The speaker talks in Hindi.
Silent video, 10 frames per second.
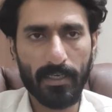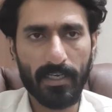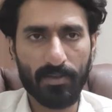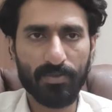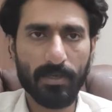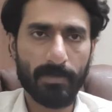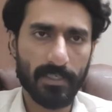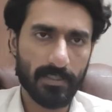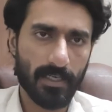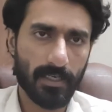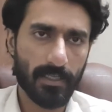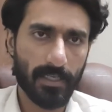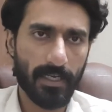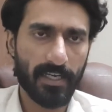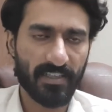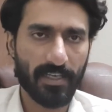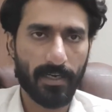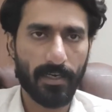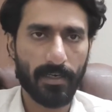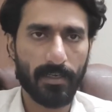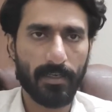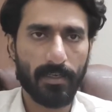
एक तो उसके पास ताकत है इख्तियार है